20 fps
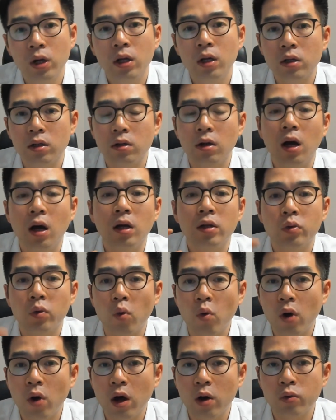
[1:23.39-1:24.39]
그러한
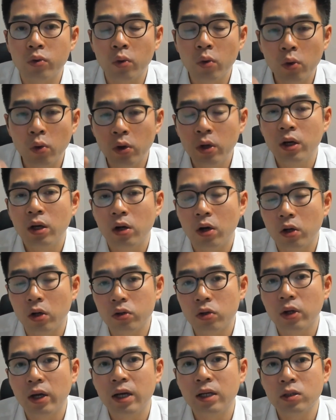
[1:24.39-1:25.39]
노하우로
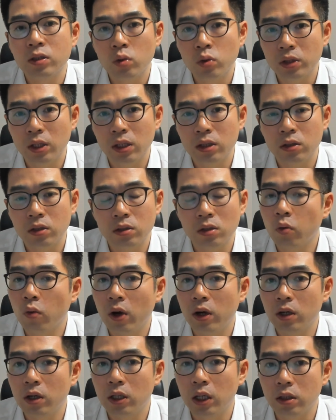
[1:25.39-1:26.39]
어떠한 소재에서
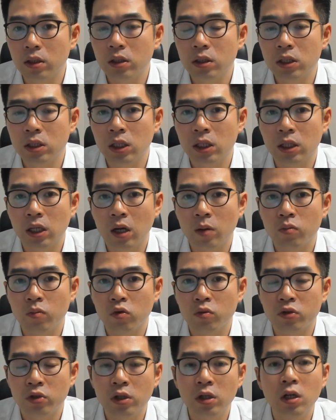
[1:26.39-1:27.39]
성과를 냈는지에 대한
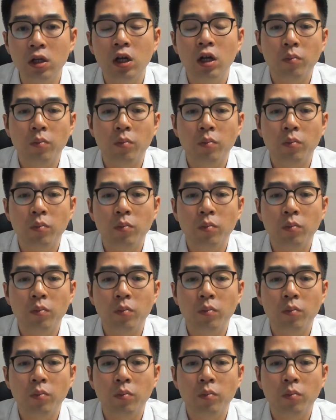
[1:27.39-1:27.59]
부분을